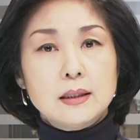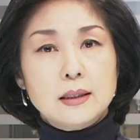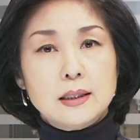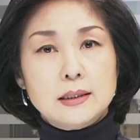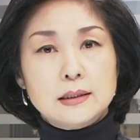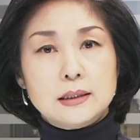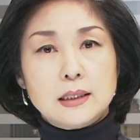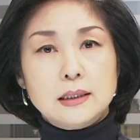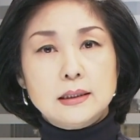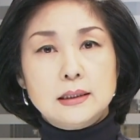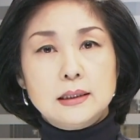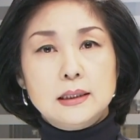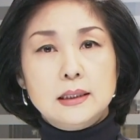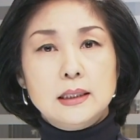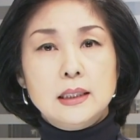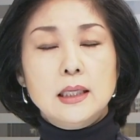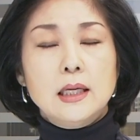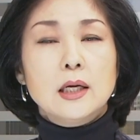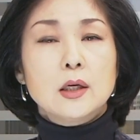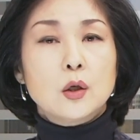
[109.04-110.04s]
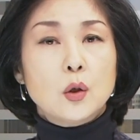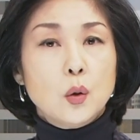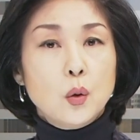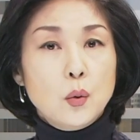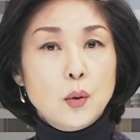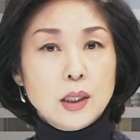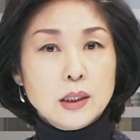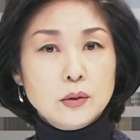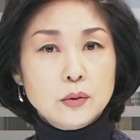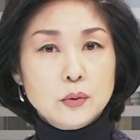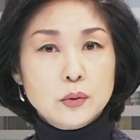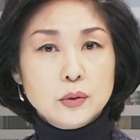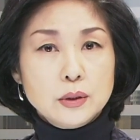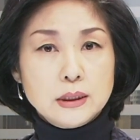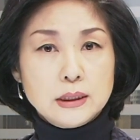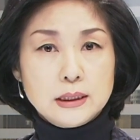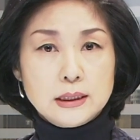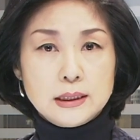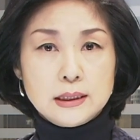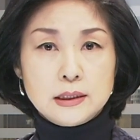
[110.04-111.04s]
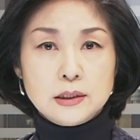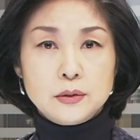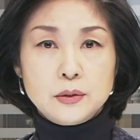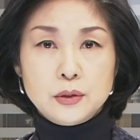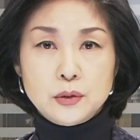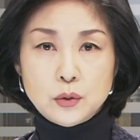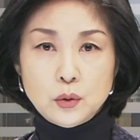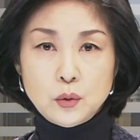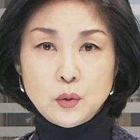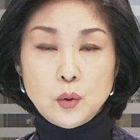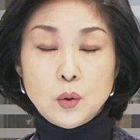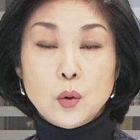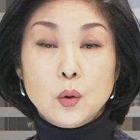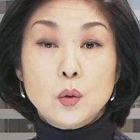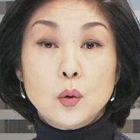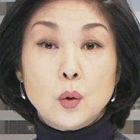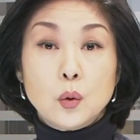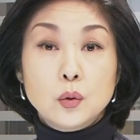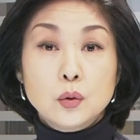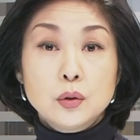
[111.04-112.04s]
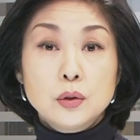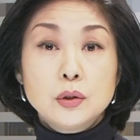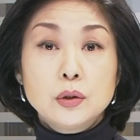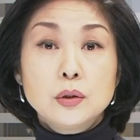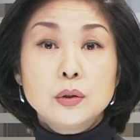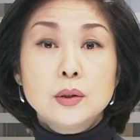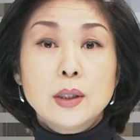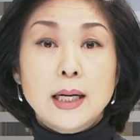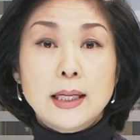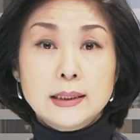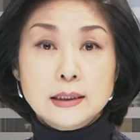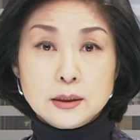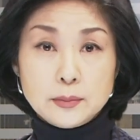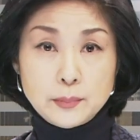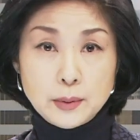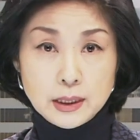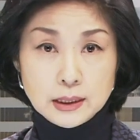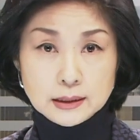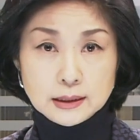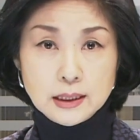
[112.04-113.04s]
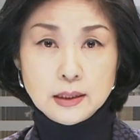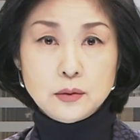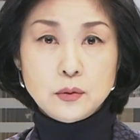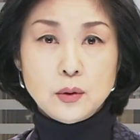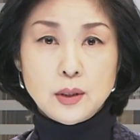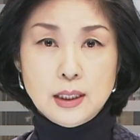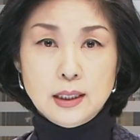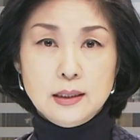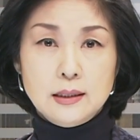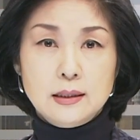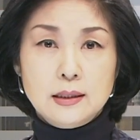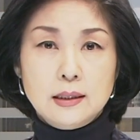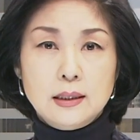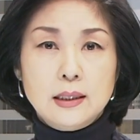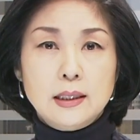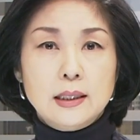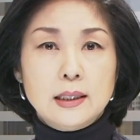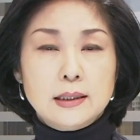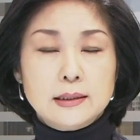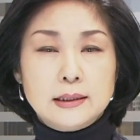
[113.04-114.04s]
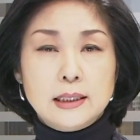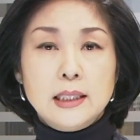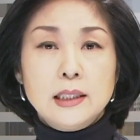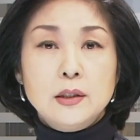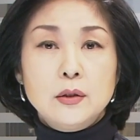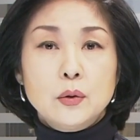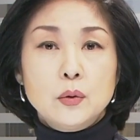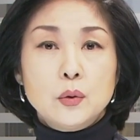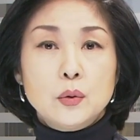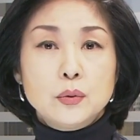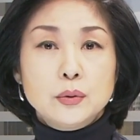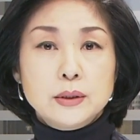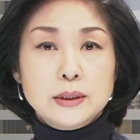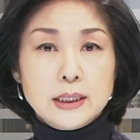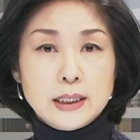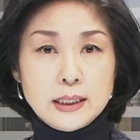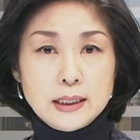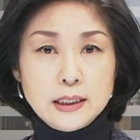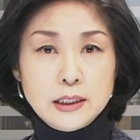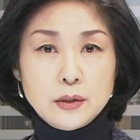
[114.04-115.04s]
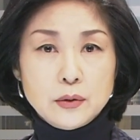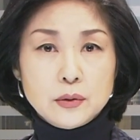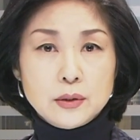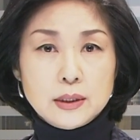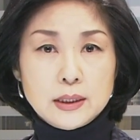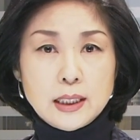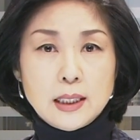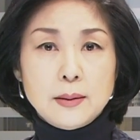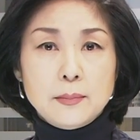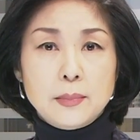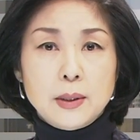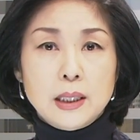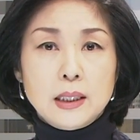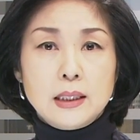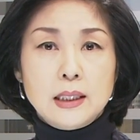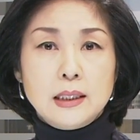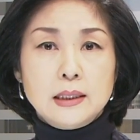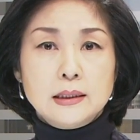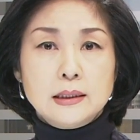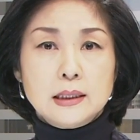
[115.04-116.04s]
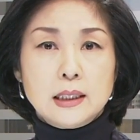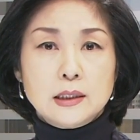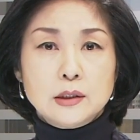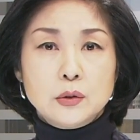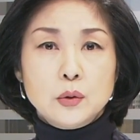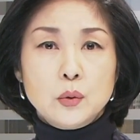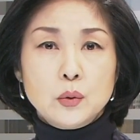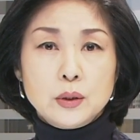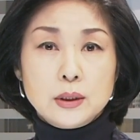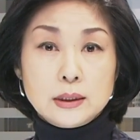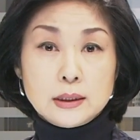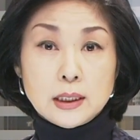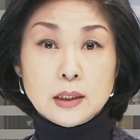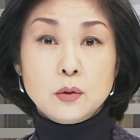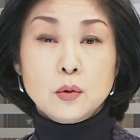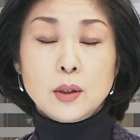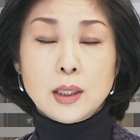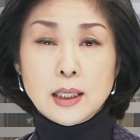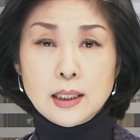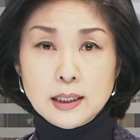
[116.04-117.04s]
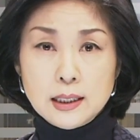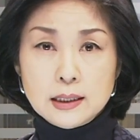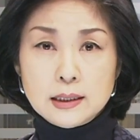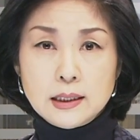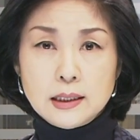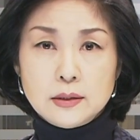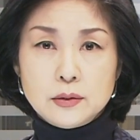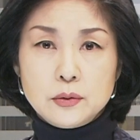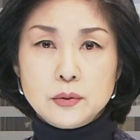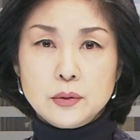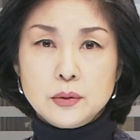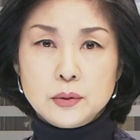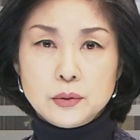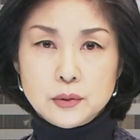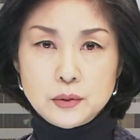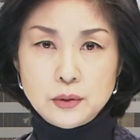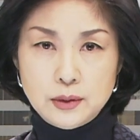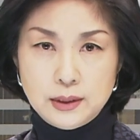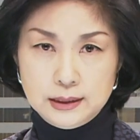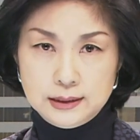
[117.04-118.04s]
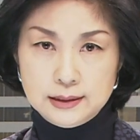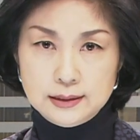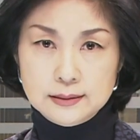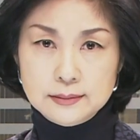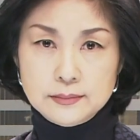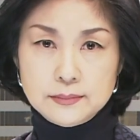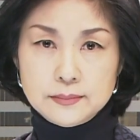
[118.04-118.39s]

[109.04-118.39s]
しかし共和党を支持する人の68%が選挙の不正によってバイデン氏が勝利したと考えているということです